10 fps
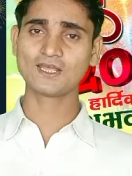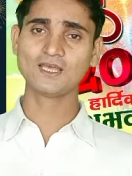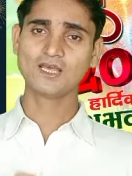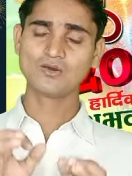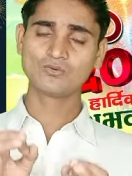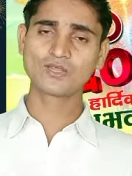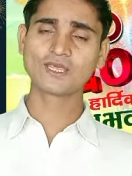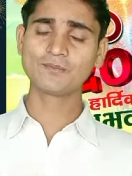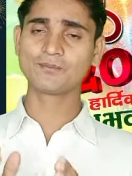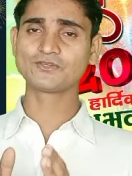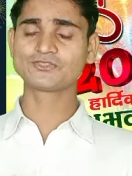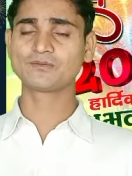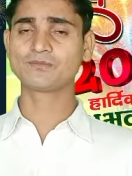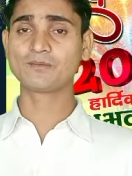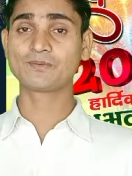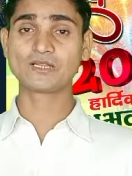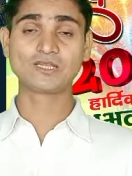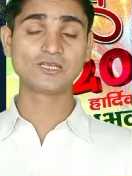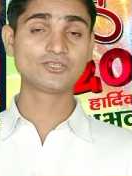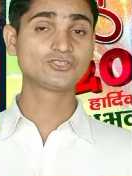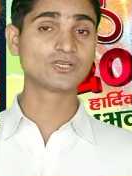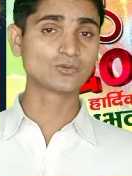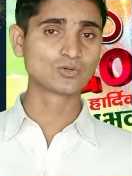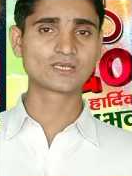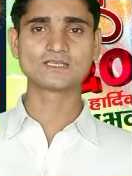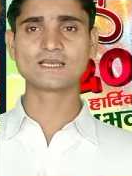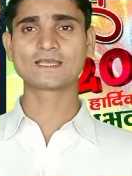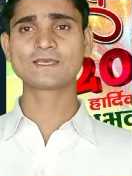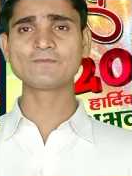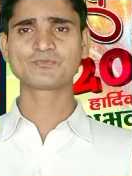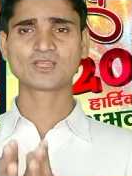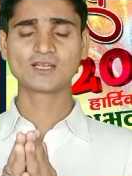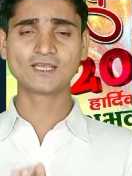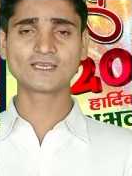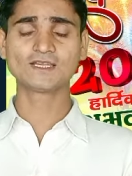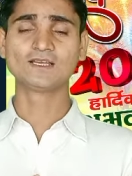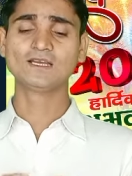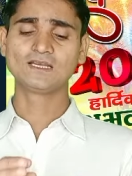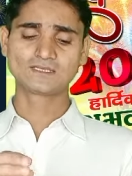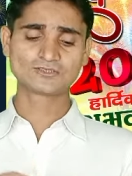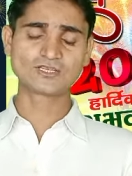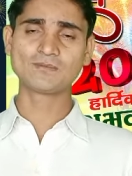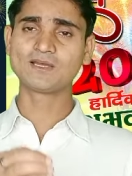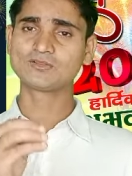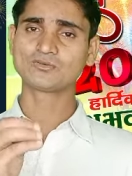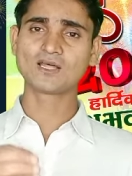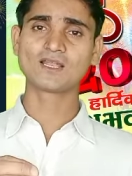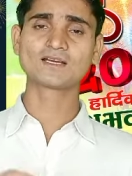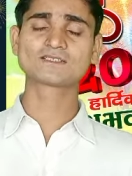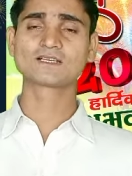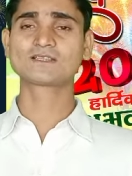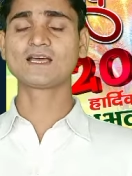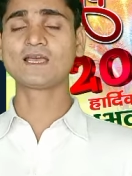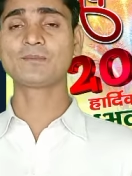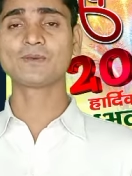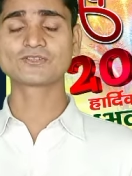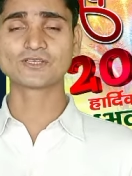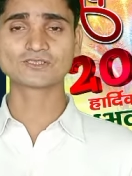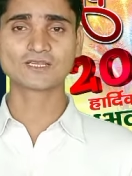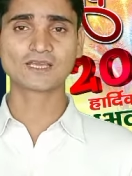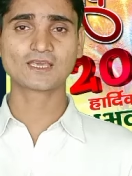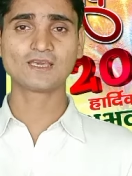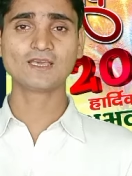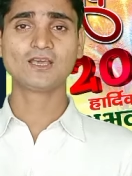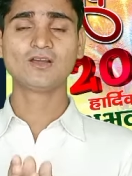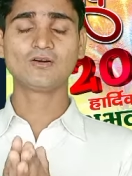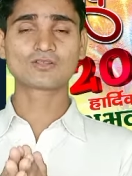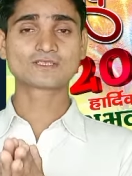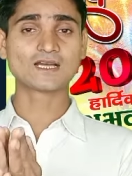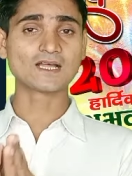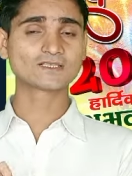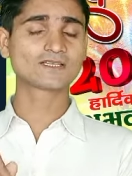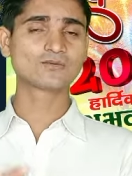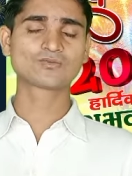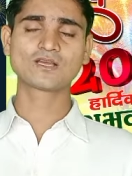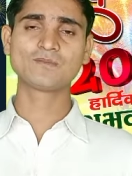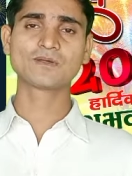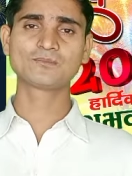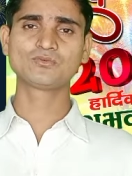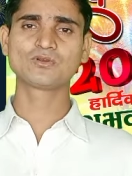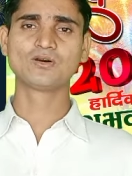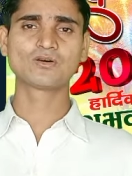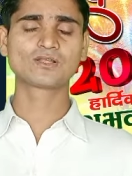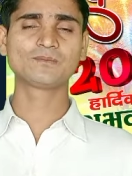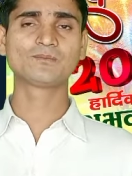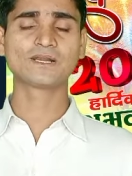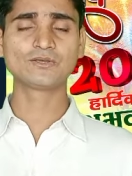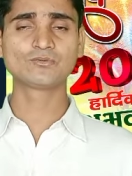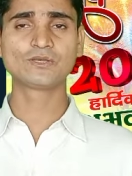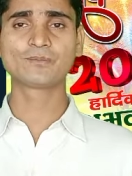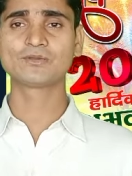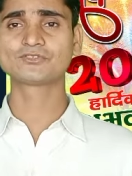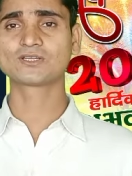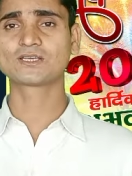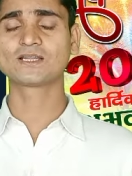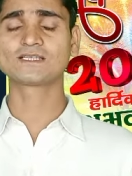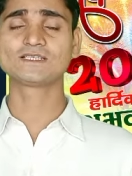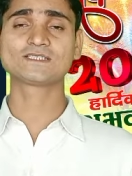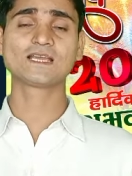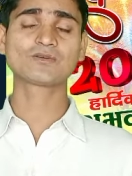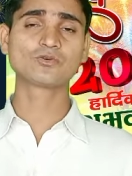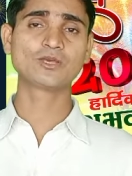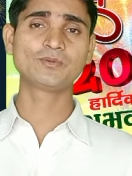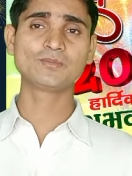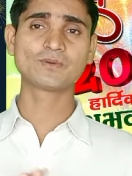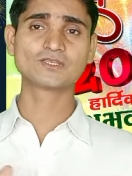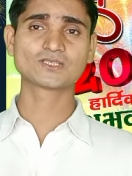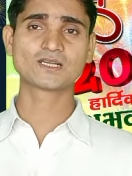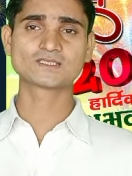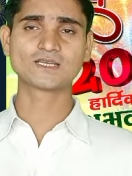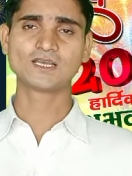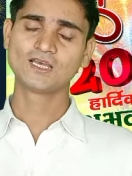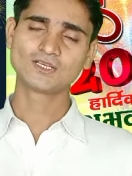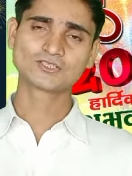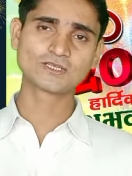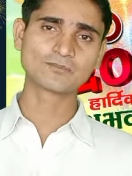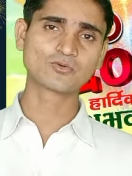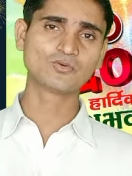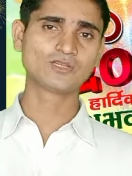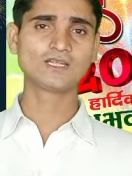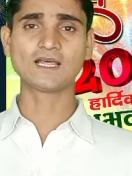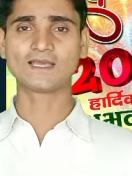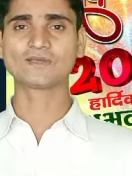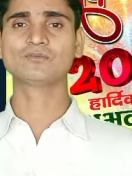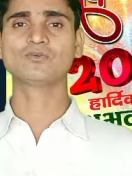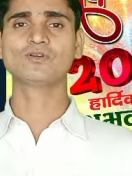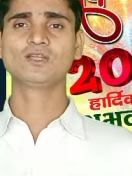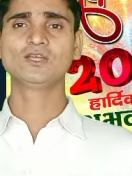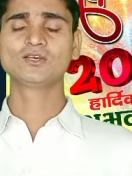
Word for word: हारे उनके पेंशन में वृद्धि जरूर की जाएगी लेकिन समय थोड़ा लग सकता है पेशेंस रखें और साथ दें उनका भरपूर और बढ़ी हुई पेंशन की राशि चाहे कोई भी पेंशनर्स हैं सबको दिलाएंगे वो